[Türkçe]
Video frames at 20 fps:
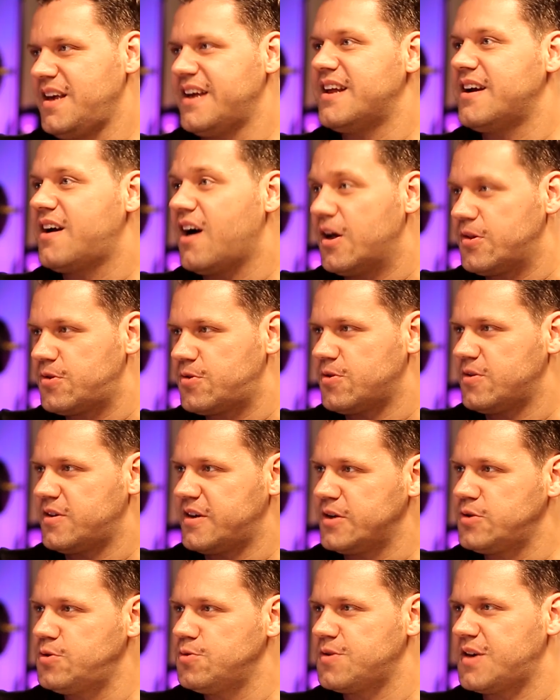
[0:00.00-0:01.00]
Yine kadro
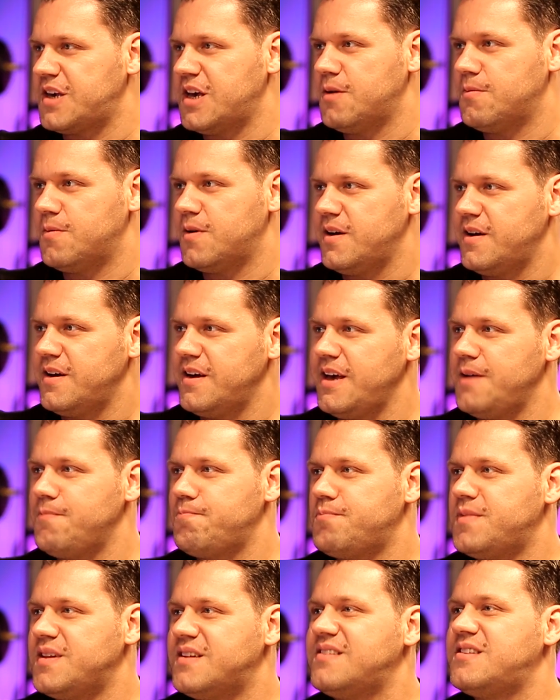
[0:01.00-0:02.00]
olarak çok iyi ama hep bir
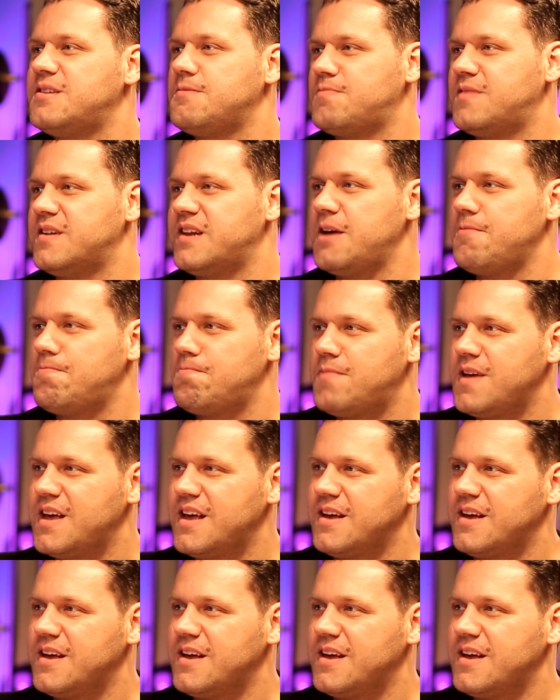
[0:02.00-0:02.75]
disiplin. Sırbistan'la hep